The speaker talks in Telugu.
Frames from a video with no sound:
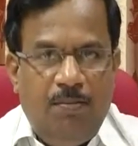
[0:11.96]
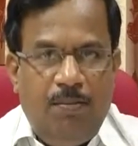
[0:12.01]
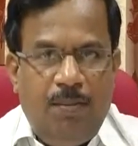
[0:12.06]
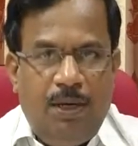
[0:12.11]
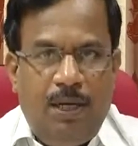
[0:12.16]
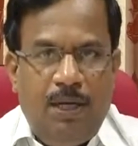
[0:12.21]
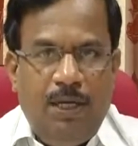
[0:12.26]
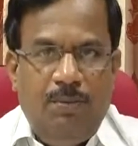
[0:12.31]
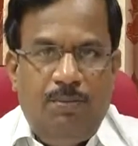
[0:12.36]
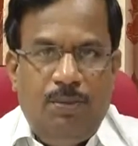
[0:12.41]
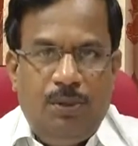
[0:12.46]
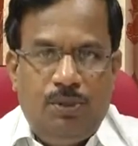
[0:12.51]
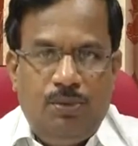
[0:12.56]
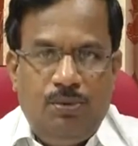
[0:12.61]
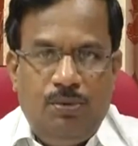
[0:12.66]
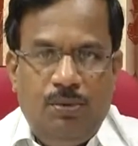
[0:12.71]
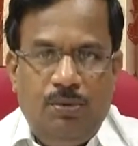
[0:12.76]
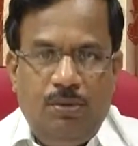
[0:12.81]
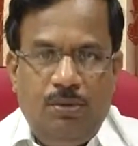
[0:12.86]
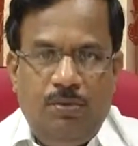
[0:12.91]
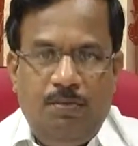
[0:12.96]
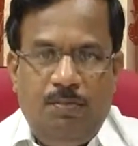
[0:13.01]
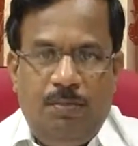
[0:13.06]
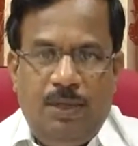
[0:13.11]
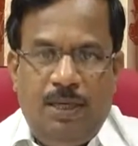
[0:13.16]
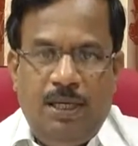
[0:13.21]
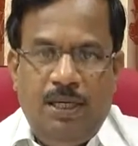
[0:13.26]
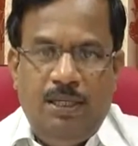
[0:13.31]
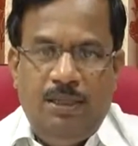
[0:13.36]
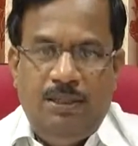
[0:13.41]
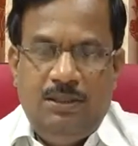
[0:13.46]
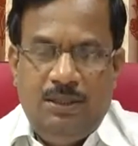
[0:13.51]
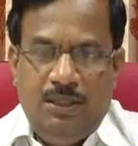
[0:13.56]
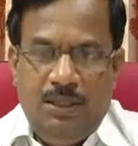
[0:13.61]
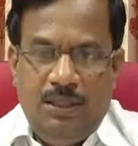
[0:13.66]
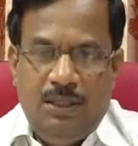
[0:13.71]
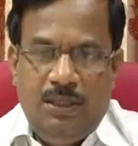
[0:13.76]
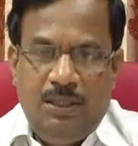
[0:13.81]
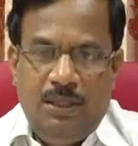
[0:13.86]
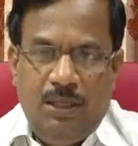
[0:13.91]
పాడి పశువులు
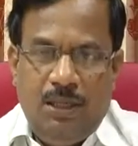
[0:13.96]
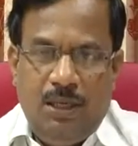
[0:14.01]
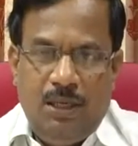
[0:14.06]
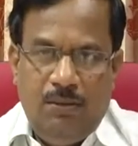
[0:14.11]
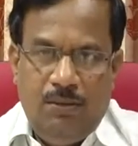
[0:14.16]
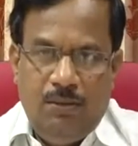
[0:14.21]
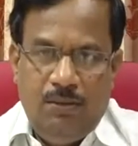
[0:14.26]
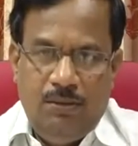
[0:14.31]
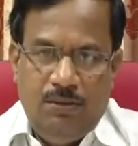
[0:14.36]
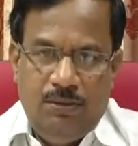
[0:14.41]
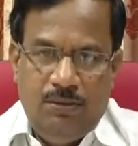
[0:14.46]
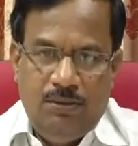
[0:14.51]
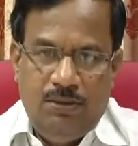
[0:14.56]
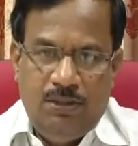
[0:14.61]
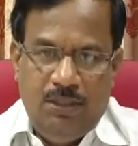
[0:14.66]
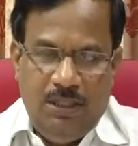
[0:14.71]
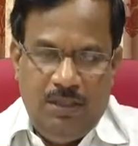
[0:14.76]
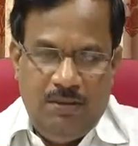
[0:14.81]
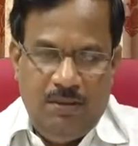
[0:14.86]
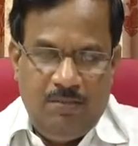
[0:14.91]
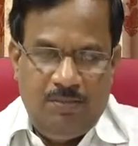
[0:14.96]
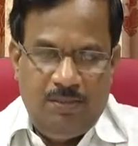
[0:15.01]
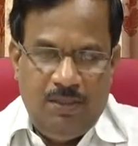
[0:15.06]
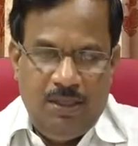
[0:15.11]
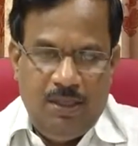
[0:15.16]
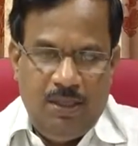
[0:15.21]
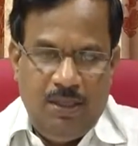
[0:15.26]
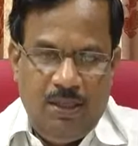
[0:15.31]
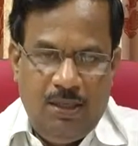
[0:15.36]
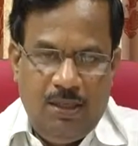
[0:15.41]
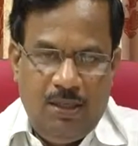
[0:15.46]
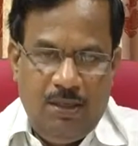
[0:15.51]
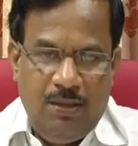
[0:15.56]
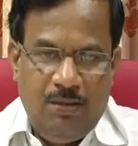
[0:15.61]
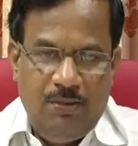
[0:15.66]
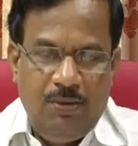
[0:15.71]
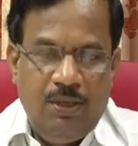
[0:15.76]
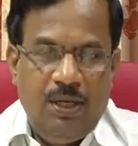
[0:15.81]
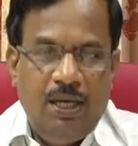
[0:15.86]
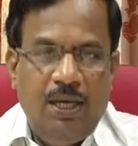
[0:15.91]
పాడిచ్చే ఆవులు జిల్లా వ్యాప్తంగా
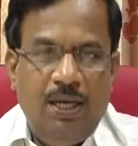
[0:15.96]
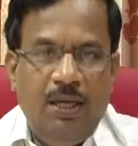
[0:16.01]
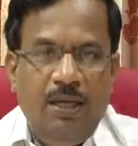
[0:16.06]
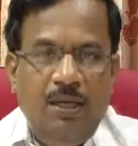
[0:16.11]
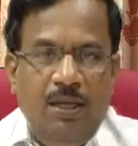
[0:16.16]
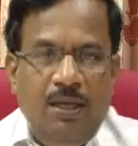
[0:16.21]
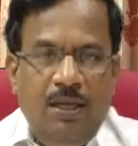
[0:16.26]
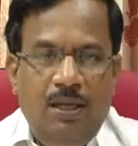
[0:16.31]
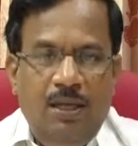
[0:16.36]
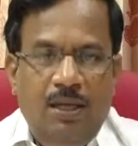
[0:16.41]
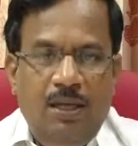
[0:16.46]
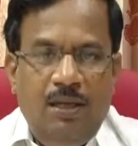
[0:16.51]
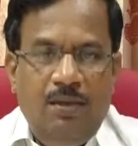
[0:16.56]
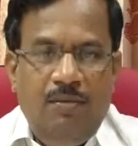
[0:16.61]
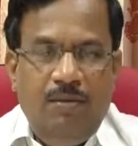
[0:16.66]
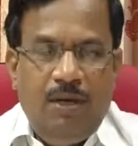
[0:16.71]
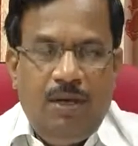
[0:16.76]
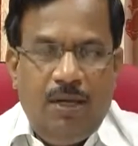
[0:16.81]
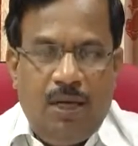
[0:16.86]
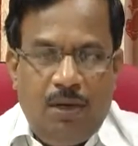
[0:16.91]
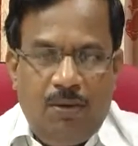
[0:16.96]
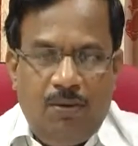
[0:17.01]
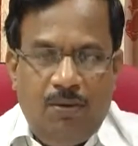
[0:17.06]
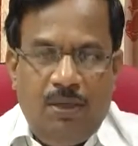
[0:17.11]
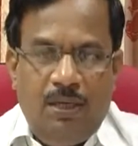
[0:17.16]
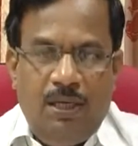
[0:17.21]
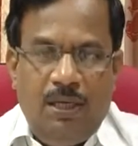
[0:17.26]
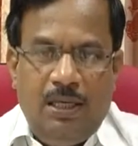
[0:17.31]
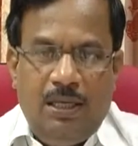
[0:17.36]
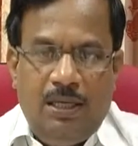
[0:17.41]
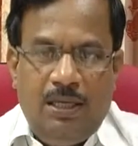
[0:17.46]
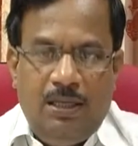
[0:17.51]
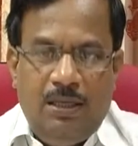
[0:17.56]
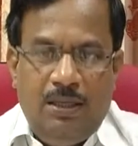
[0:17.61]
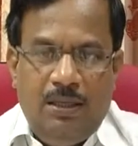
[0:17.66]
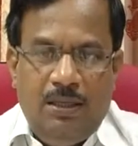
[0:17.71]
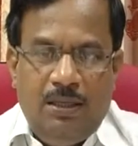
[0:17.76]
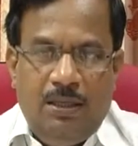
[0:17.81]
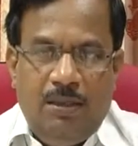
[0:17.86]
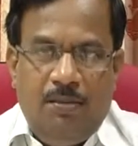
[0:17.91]
ఉన్నాయి ఈ ఇవి కాకుండా
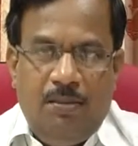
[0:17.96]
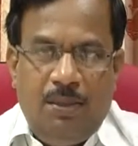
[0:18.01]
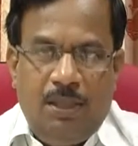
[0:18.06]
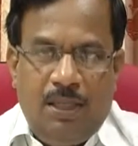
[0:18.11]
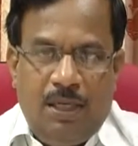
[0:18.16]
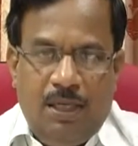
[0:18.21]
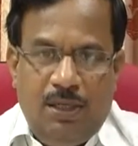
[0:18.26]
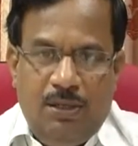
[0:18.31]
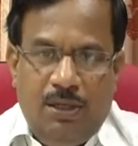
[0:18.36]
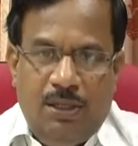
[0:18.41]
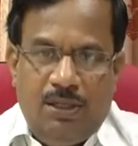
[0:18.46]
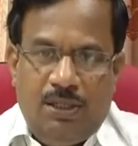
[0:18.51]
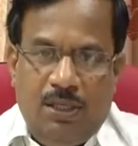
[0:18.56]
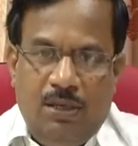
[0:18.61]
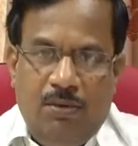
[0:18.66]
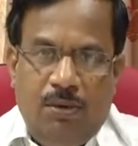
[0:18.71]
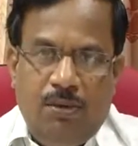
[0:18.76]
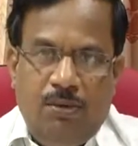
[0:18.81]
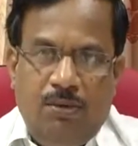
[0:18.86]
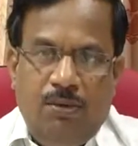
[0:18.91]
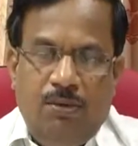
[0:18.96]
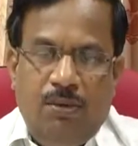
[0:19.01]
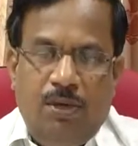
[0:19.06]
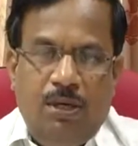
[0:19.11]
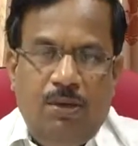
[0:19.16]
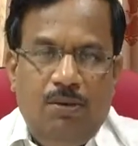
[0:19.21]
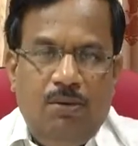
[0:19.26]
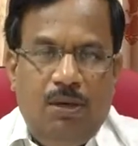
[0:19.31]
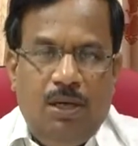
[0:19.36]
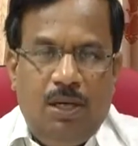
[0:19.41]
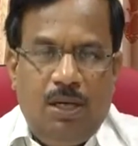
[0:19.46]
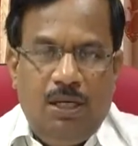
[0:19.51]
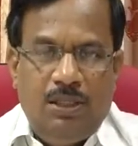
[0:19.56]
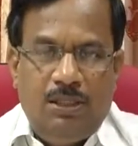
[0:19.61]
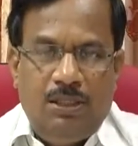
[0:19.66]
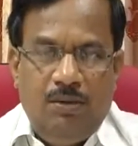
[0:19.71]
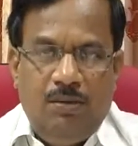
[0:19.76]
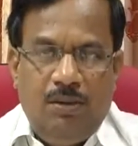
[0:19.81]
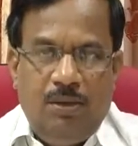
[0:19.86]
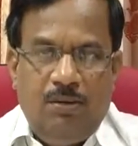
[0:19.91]
పదహైదు లక్షల వరకు గొర్రెలు ఆరు
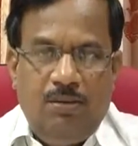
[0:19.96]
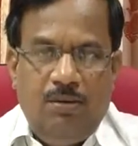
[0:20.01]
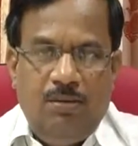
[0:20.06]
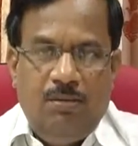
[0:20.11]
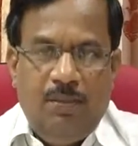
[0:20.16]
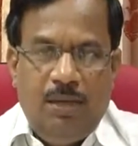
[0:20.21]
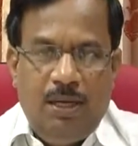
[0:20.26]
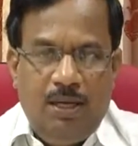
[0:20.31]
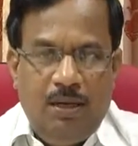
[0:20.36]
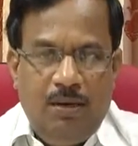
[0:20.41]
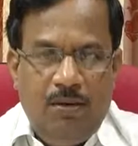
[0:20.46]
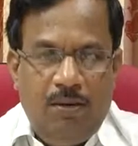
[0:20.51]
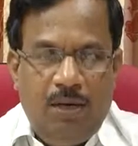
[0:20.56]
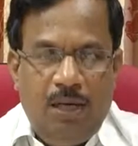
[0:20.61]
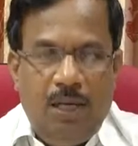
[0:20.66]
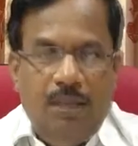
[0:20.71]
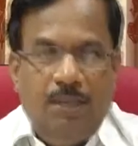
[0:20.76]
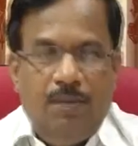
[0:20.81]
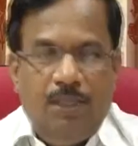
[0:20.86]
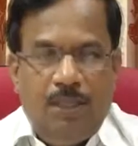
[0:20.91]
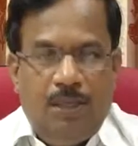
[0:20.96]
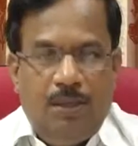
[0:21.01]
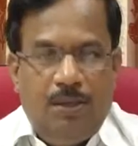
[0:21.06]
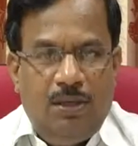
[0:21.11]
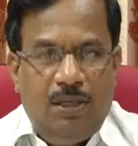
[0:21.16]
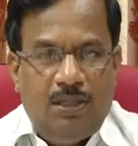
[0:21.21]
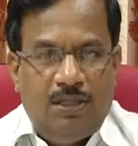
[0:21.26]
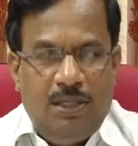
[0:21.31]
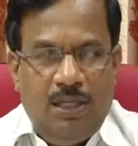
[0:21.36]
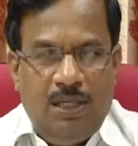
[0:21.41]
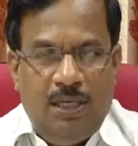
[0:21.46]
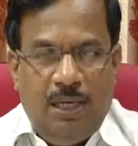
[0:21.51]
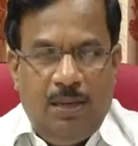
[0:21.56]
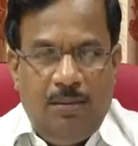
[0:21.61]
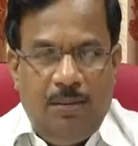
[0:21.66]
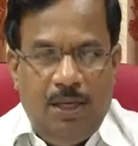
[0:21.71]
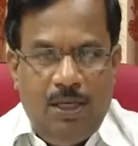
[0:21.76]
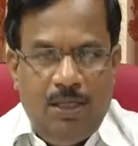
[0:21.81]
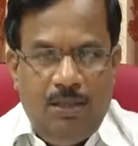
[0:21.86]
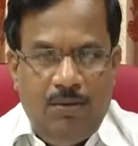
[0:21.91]
లక్షల వరకు మేకలు ఉన్నాయి పదకొండు లక్షల
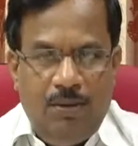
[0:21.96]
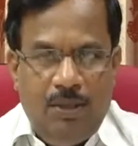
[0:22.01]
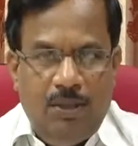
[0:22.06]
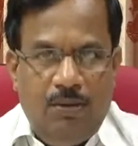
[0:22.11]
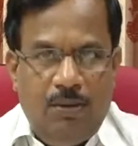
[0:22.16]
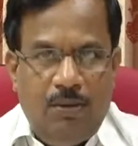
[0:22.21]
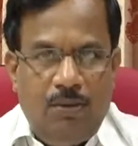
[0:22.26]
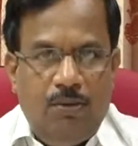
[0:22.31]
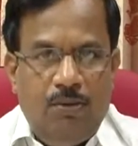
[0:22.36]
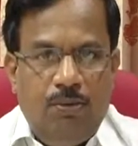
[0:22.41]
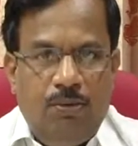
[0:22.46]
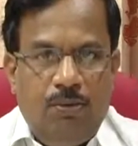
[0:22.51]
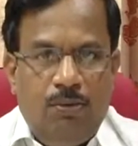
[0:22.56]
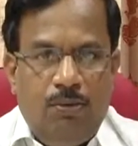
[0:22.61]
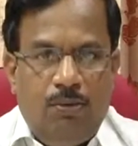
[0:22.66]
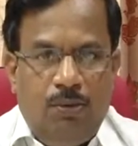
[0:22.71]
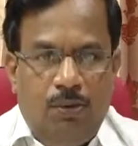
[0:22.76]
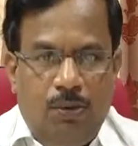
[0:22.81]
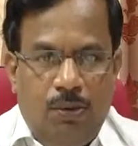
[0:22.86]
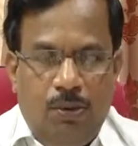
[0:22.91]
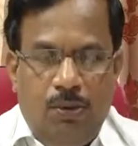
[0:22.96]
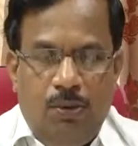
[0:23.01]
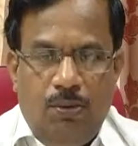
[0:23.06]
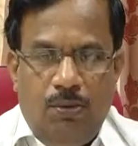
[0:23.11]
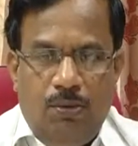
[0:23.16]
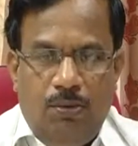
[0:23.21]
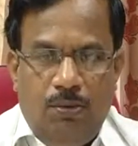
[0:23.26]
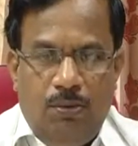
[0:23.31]
యాభై ఐదు వేల వరకు కోళ్లు